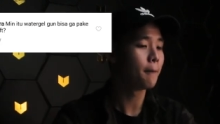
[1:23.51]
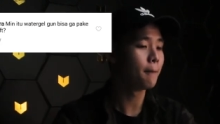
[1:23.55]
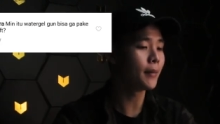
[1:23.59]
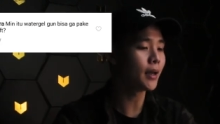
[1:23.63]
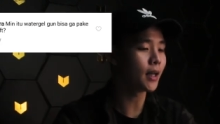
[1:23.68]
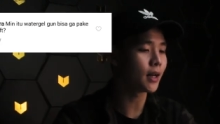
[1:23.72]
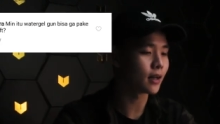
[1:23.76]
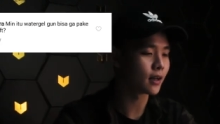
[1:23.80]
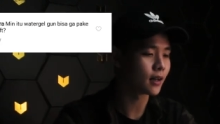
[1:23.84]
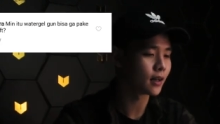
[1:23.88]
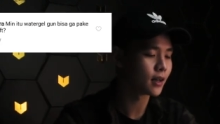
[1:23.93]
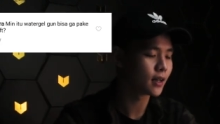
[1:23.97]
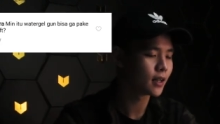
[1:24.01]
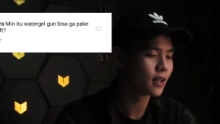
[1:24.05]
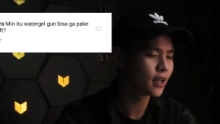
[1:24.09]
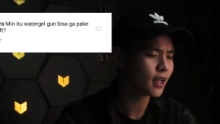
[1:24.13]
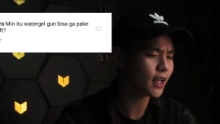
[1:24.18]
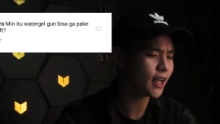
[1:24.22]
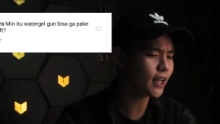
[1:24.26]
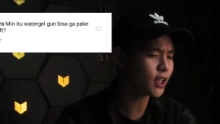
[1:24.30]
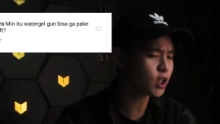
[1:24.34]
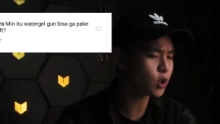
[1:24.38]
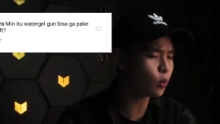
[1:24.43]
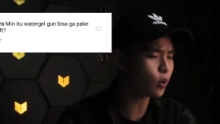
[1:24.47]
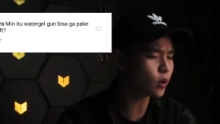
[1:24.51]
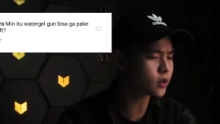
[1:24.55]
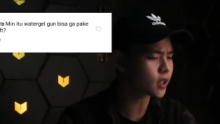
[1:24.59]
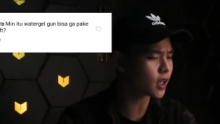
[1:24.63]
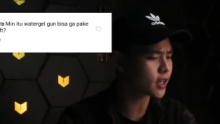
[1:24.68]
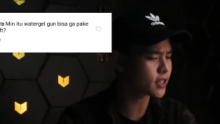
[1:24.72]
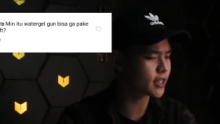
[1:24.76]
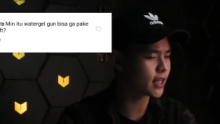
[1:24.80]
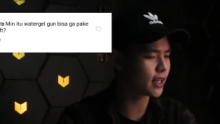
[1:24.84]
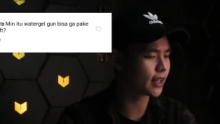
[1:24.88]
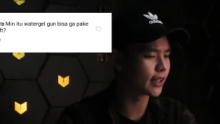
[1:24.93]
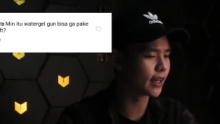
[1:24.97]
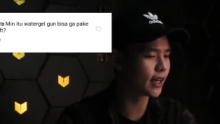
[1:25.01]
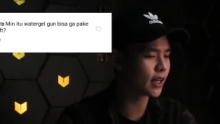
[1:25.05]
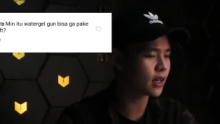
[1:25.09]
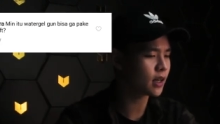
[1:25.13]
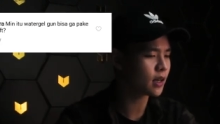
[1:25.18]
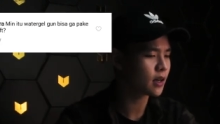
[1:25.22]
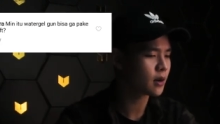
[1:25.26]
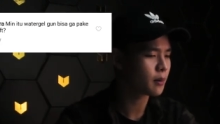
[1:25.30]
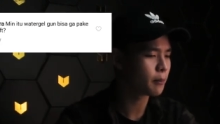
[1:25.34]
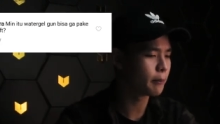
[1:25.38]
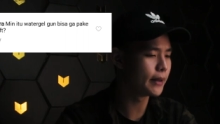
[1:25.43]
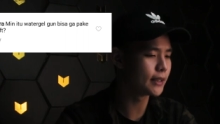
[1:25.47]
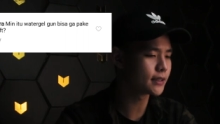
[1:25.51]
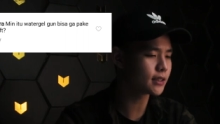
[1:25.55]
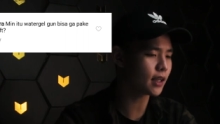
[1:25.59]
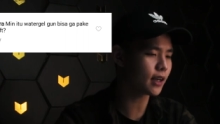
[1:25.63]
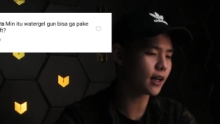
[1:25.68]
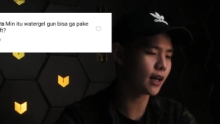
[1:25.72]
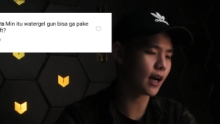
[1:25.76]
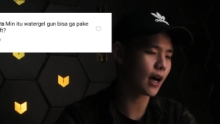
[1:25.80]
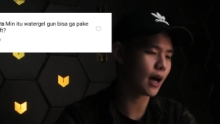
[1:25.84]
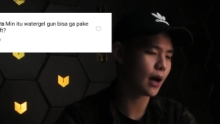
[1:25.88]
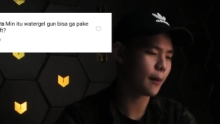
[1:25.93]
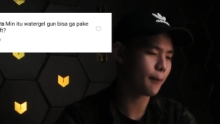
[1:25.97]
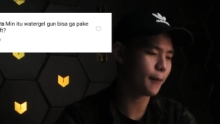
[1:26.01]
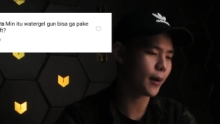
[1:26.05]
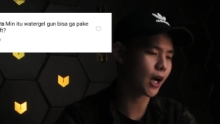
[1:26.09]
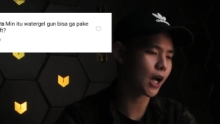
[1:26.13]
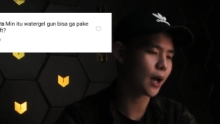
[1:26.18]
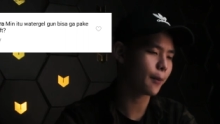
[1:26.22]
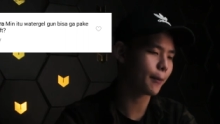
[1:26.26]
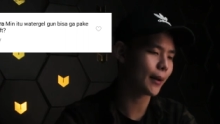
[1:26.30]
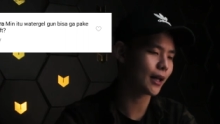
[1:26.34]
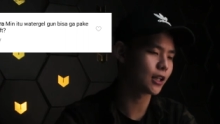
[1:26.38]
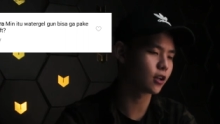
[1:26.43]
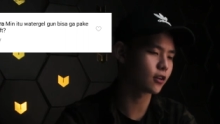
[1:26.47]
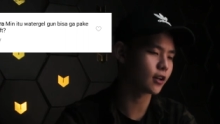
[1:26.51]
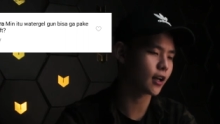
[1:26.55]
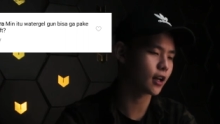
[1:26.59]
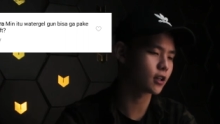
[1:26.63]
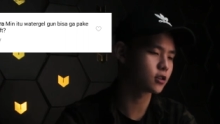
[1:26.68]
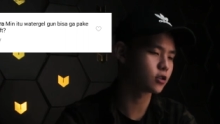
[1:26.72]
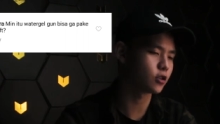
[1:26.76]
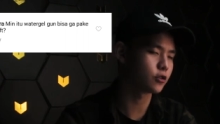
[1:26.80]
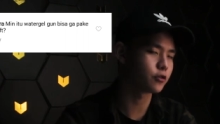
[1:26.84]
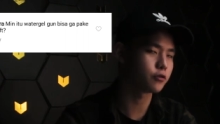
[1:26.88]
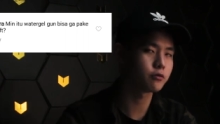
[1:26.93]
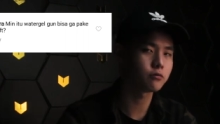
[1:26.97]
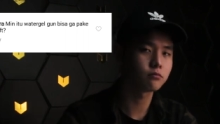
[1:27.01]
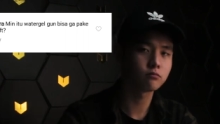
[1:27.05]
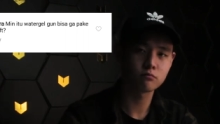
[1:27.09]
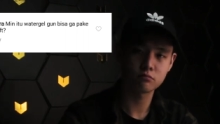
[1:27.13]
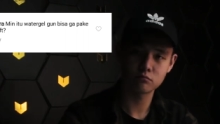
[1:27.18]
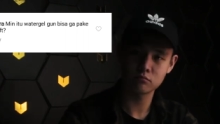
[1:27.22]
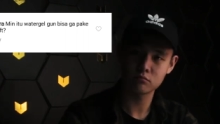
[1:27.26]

Min, itu water gel gun bisa nggak pakai pelor airsoft?